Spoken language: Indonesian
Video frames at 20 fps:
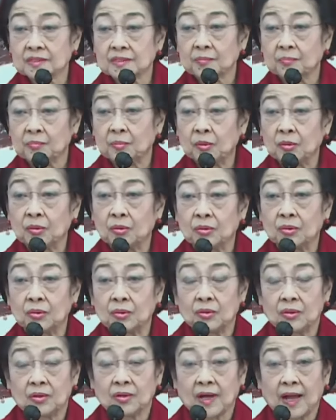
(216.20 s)
sesepuh
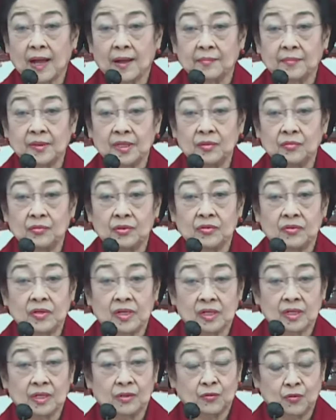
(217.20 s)
kami
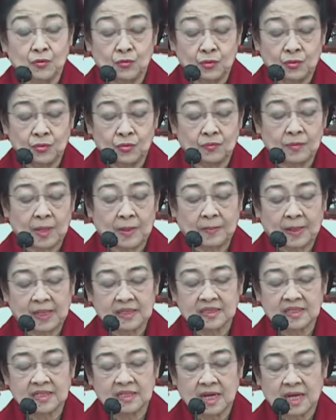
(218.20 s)
dari dulu
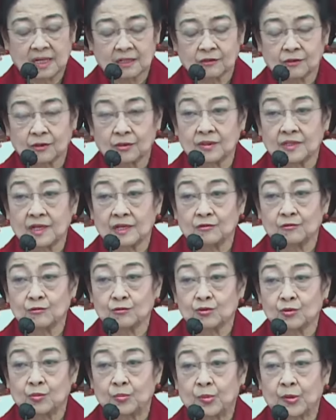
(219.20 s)
Bapak Sidarto dan
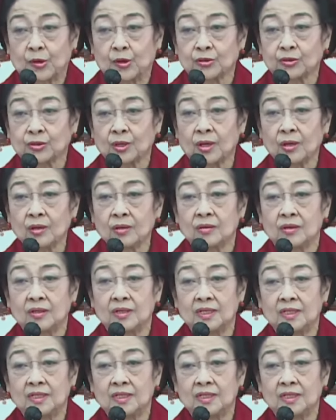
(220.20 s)
Nusubroto,